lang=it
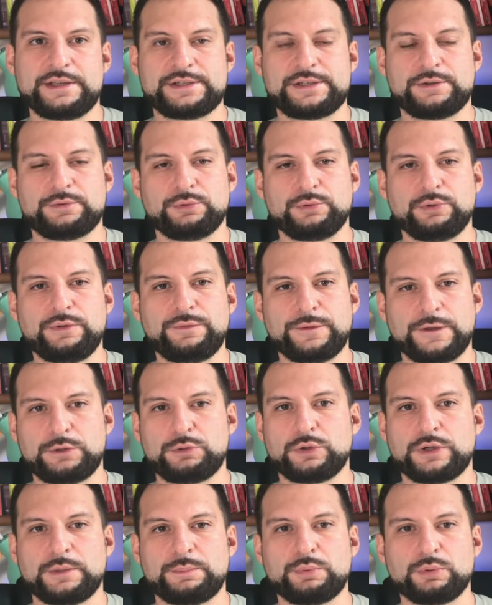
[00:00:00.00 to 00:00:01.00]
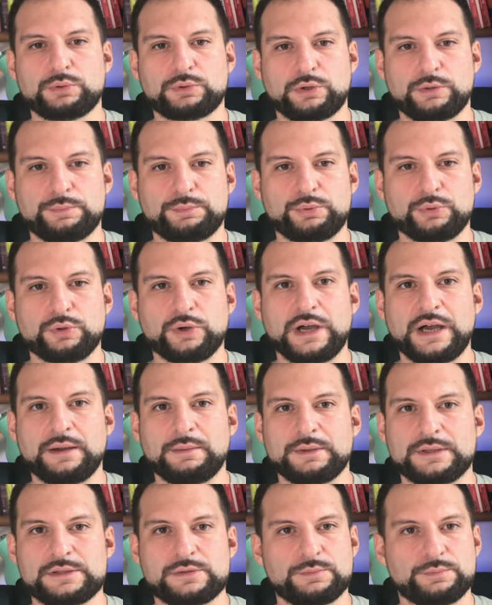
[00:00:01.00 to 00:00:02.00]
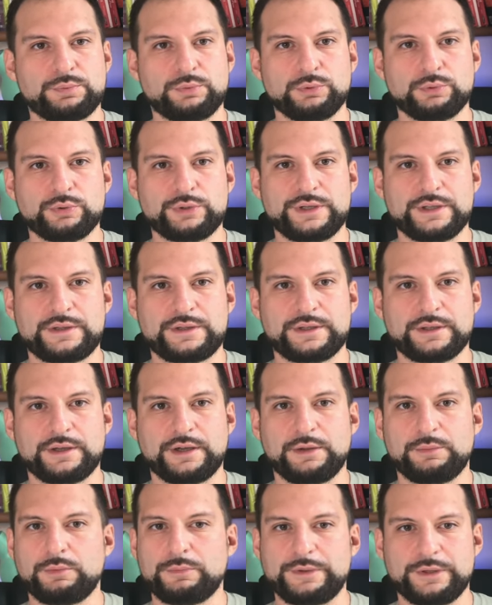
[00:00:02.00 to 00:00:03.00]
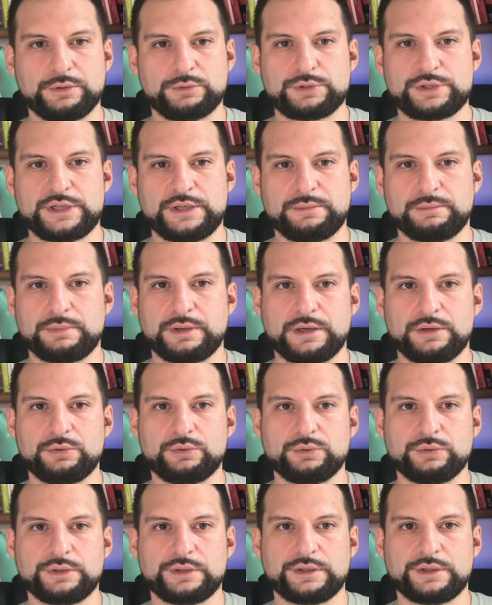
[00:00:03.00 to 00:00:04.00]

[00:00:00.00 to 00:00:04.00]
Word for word: il secondo difetto è che purtroppo Amazon.it al momento sembra non,